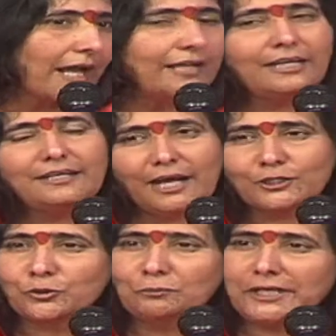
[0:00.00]
अरे ना
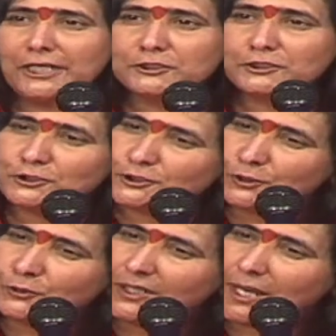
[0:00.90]
तुम तो मेरे शिष्य
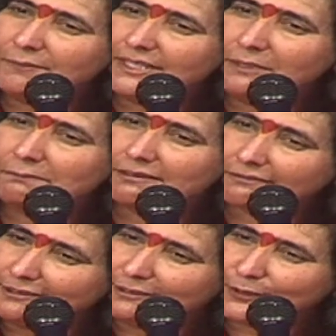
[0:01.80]
हो ना मेरी
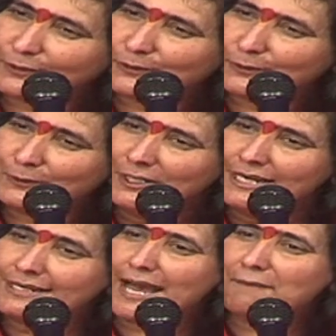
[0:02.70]
भक्ति करते हो
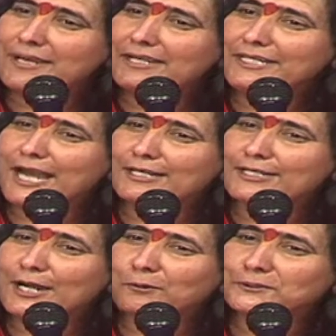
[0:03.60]
ना मेरी
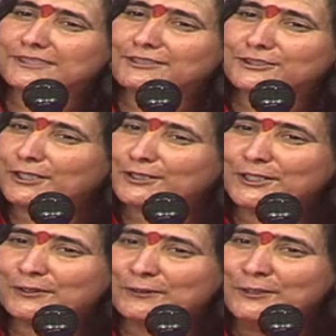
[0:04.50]
आज्ञाओं से
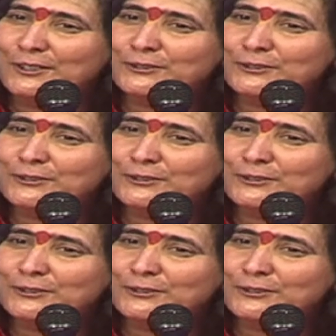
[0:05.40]
चलते हो